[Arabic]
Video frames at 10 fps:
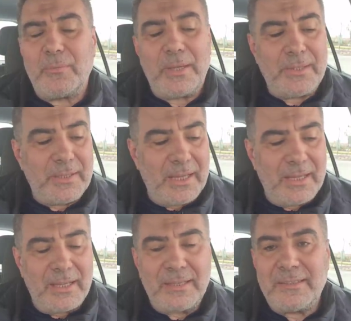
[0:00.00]

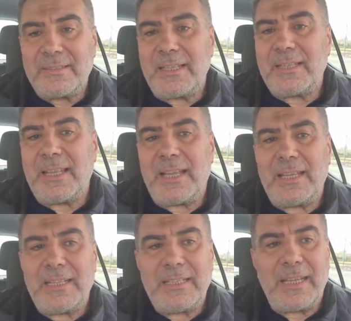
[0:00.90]
فإذا أنزلنا
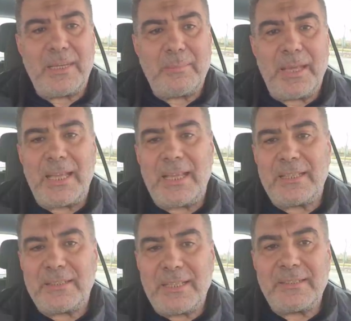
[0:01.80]
عليها الماء
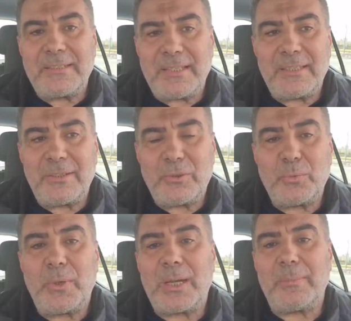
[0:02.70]
اهتزت
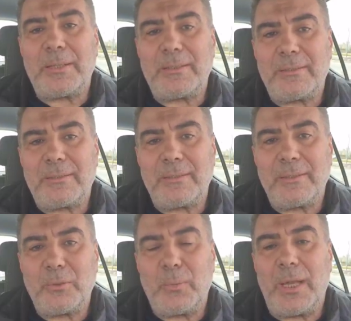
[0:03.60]
وربت
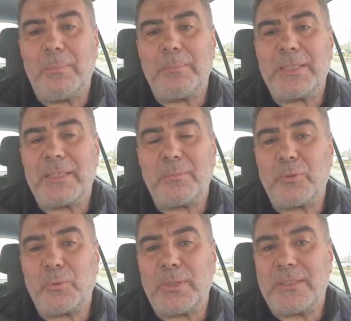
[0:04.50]
وأنبتت
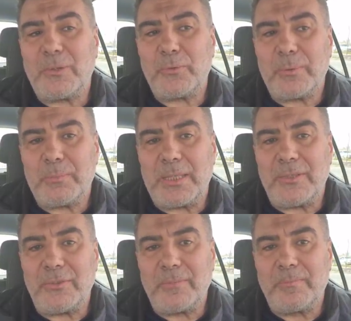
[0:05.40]
من كل زوج بهيج